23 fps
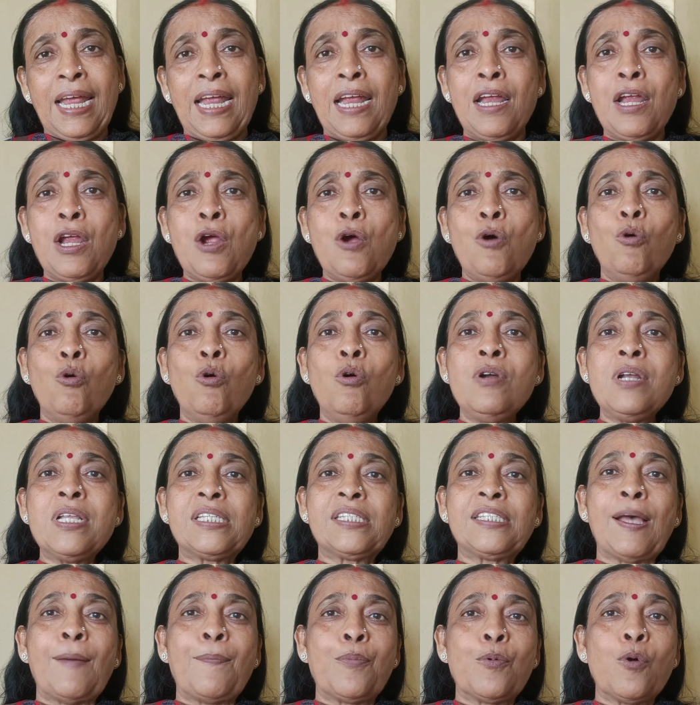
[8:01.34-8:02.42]
है उन
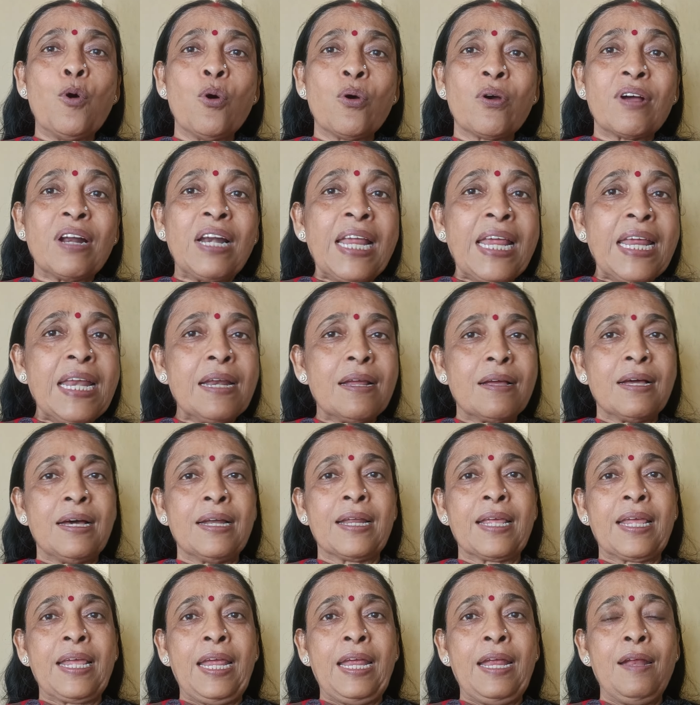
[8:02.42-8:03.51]
सबको क्लीन
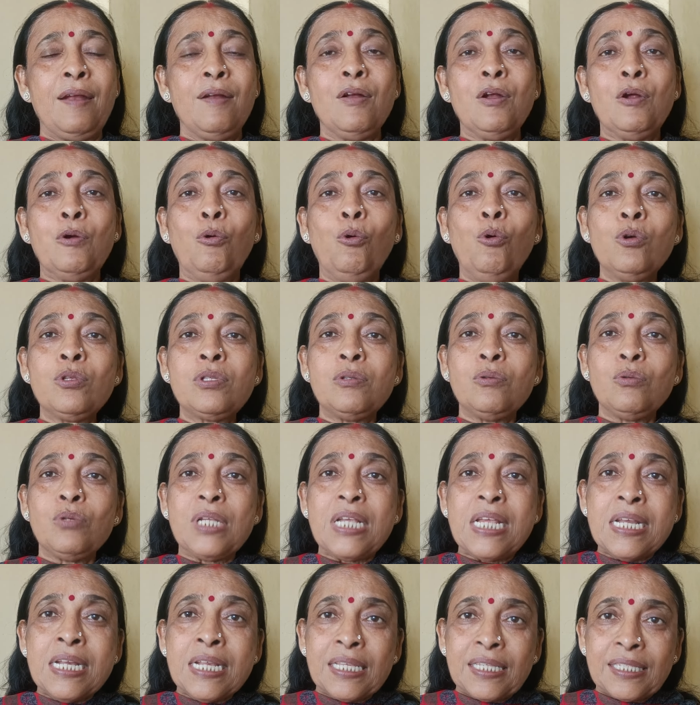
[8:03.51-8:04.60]
करके उन
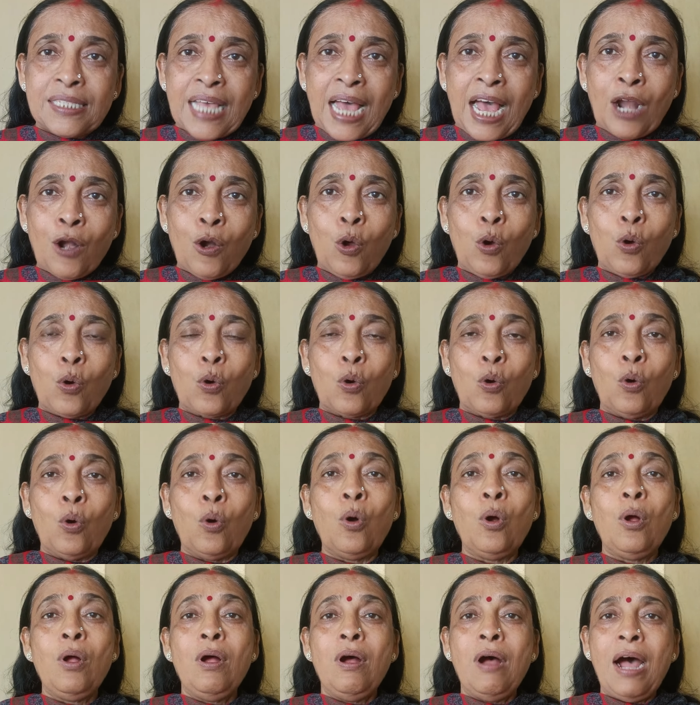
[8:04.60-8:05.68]
इंसानों को
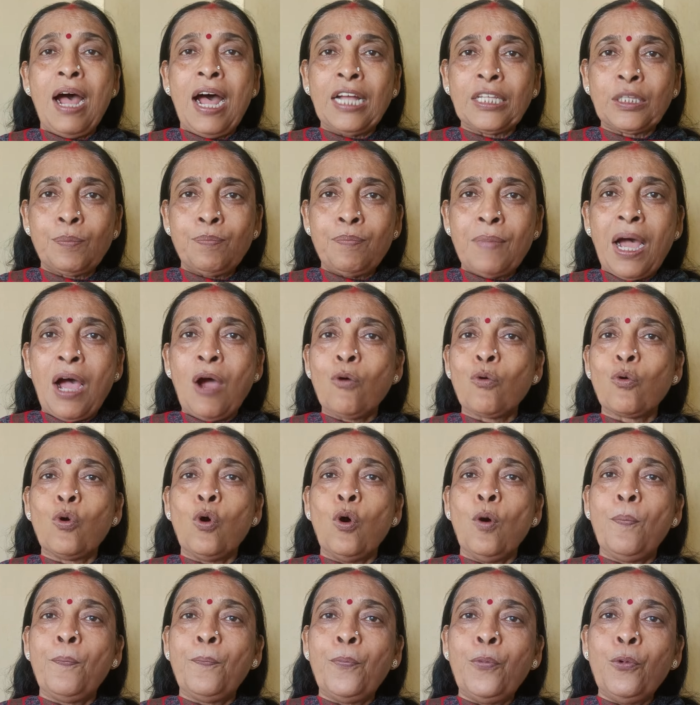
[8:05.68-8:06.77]
आत्माओं
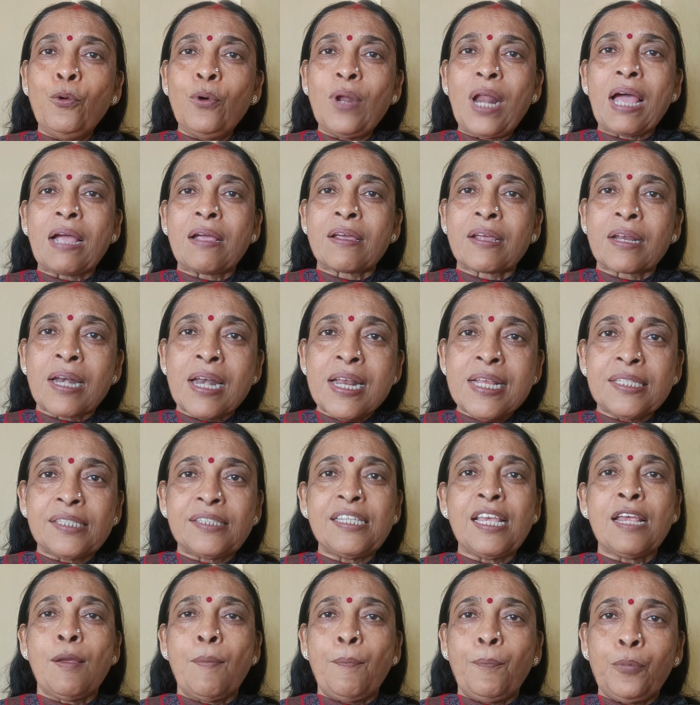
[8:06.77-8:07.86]
को पूरा
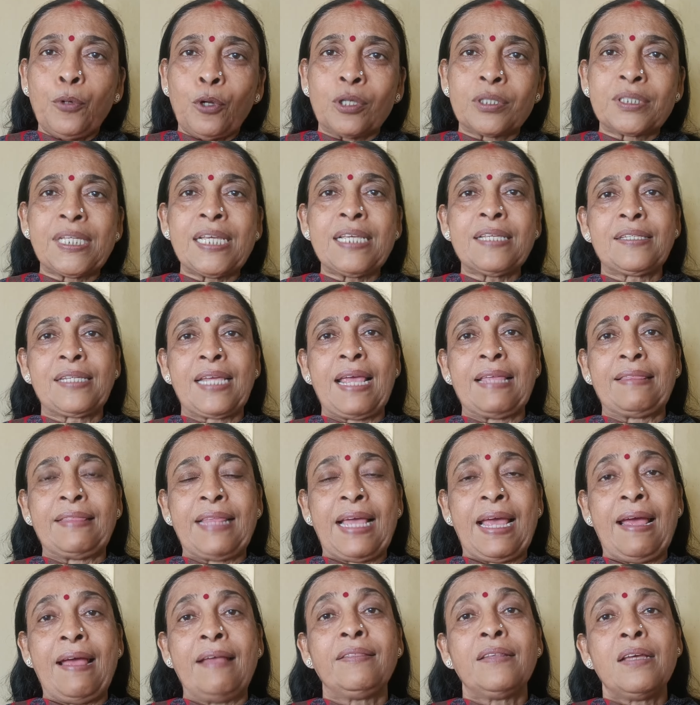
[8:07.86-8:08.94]
क्लिनसिंग प्रोसेस के
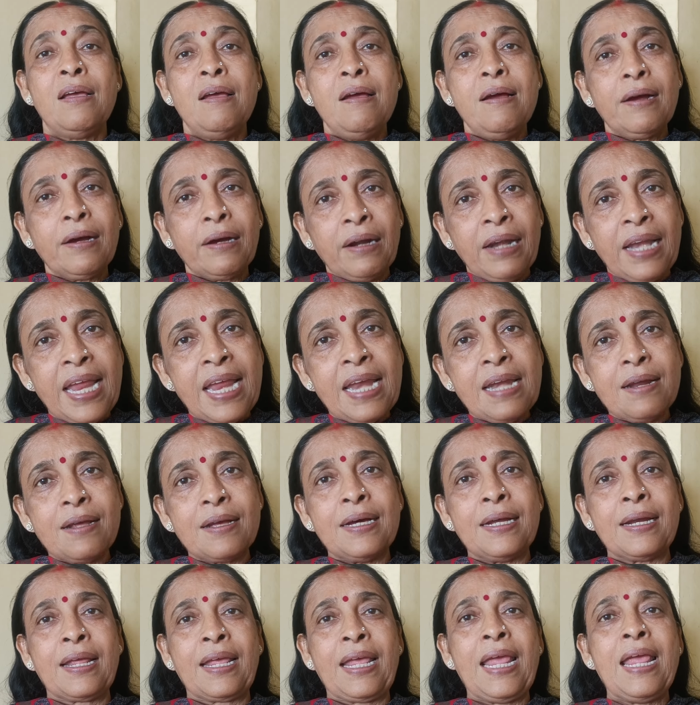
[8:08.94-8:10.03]
तहत क्लीन
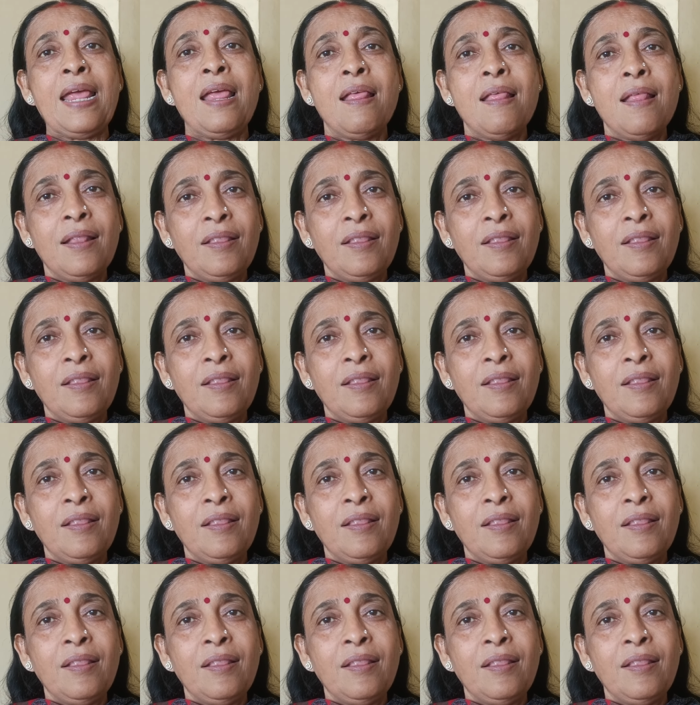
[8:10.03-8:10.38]
करके